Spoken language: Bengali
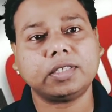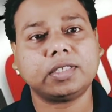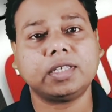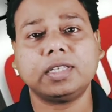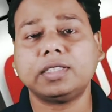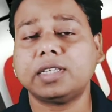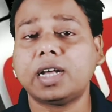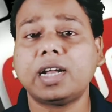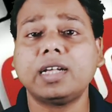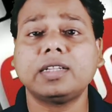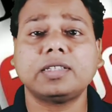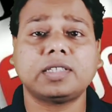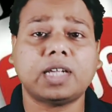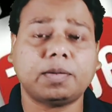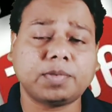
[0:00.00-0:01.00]
যে যারা
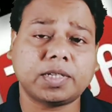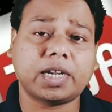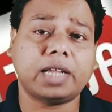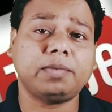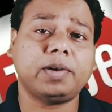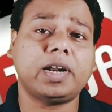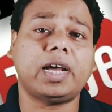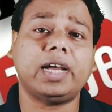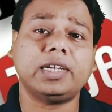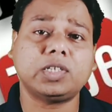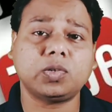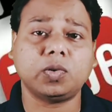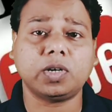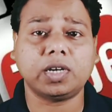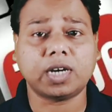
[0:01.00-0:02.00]
সাবস্ক্রাইবার
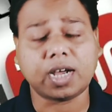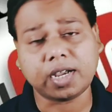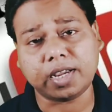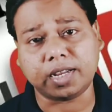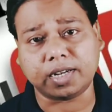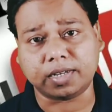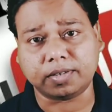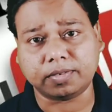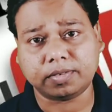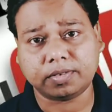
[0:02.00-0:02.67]
হাইট করে রাখেন